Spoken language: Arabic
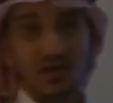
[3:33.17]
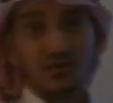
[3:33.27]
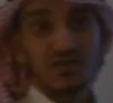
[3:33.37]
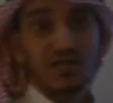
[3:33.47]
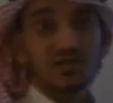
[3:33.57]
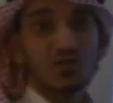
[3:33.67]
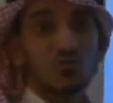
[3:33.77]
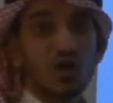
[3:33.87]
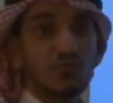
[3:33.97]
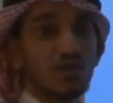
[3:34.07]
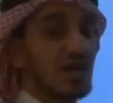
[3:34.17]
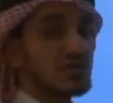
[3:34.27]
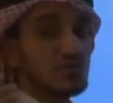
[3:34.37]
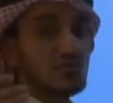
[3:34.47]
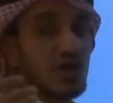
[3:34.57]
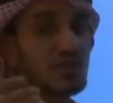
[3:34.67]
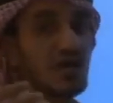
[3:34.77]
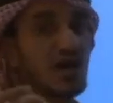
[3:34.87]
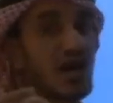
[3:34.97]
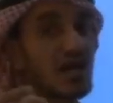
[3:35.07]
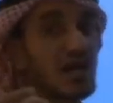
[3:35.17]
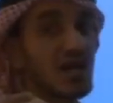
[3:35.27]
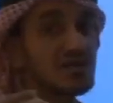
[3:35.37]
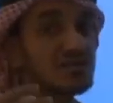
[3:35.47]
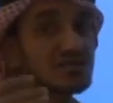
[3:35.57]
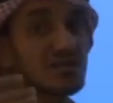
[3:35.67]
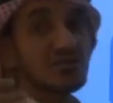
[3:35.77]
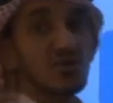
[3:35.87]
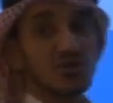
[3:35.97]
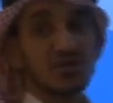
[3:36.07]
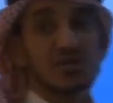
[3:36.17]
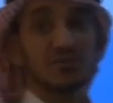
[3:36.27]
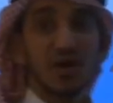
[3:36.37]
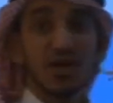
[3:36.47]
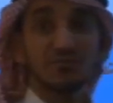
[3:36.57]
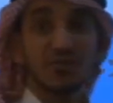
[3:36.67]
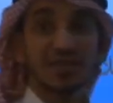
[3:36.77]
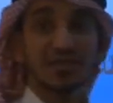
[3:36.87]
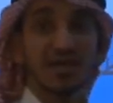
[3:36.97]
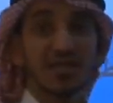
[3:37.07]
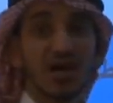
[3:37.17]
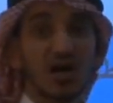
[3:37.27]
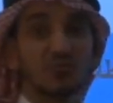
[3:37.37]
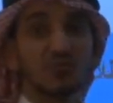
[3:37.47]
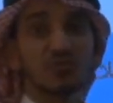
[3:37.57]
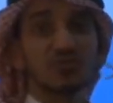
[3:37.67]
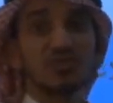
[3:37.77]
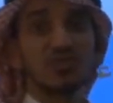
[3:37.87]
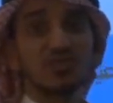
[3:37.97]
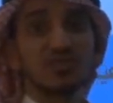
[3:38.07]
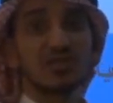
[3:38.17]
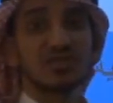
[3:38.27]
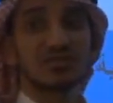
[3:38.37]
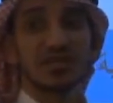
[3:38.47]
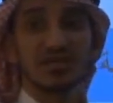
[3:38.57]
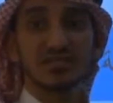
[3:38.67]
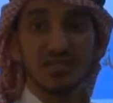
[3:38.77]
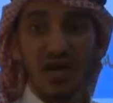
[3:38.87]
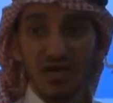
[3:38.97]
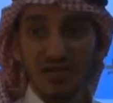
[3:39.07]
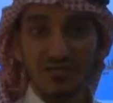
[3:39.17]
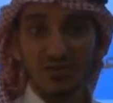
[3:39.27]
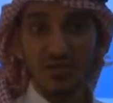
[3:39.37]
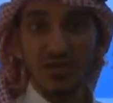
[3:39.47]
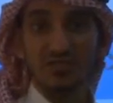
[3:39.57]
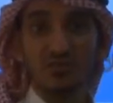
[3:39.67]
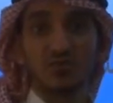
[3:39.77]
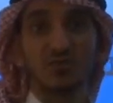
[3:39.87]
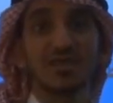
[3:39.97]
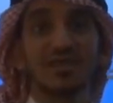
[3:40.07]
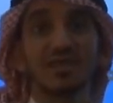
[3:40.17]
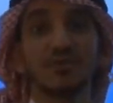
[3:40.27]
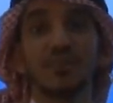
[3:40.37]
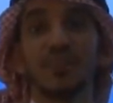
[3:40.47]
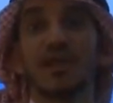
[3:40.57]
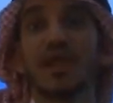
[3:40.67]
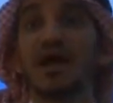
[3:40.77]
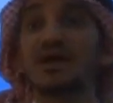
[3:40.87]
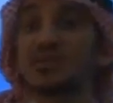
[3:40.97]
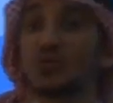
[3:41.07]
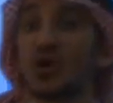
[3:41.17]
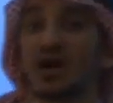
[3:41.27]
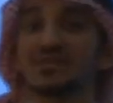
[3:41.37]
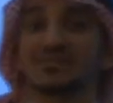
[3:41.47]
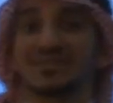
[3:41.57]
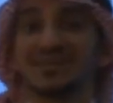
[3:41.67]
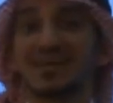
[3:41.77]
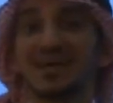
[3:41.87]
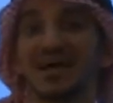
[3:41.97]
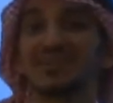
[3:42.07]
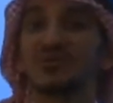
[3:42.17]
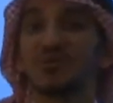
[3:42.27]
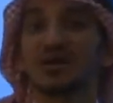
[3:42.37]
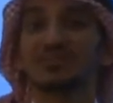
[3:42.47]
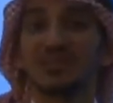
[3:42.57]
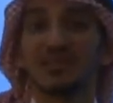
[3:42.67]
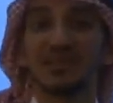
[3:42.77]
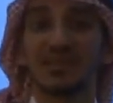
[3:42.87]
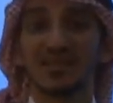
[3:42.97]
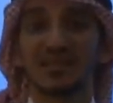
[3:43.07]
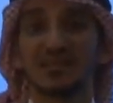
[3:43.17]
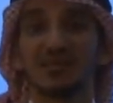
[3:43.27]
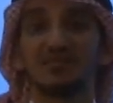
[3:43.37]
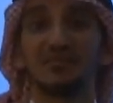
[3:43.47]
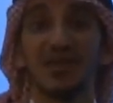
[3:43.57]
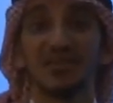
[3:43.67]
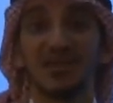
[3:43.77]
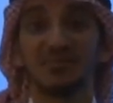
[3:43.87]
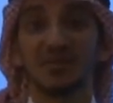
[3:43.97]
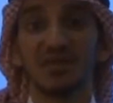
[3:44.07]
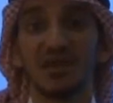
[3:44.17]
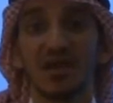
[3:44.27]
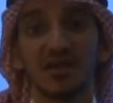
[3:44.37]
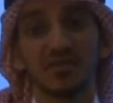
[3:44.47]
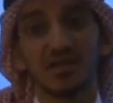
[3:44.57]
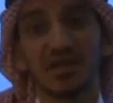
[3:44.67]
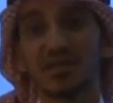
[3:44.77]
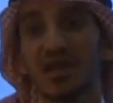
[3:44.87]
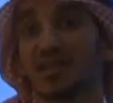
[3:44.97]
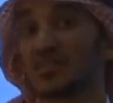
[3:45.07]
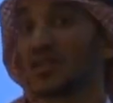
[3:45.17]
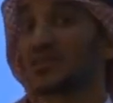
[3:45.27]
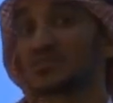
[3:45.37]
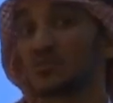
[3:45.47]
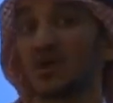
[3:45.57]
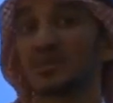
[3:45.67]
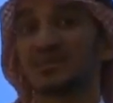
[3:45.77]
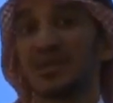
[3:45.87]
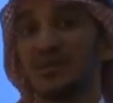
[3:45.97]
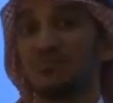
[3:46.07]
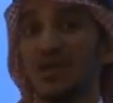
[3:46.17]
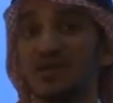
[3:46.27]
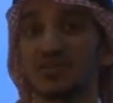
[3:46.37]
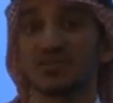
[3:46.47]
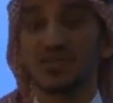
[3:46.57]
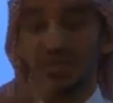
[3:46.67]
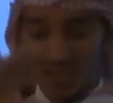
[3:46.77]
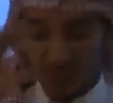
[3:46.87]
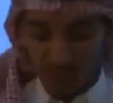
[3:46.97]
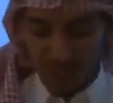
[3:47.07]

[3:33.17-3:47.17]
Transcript: ذكرنا أنواع مناهج البحث الآن أنت دورك كباحث بعدها لابد أنك تختار تو ذكرت لكم اللي هي أدوات أدوات البحث العلمي ذكرناها لي ثلاث ادوات بحيث انك لابد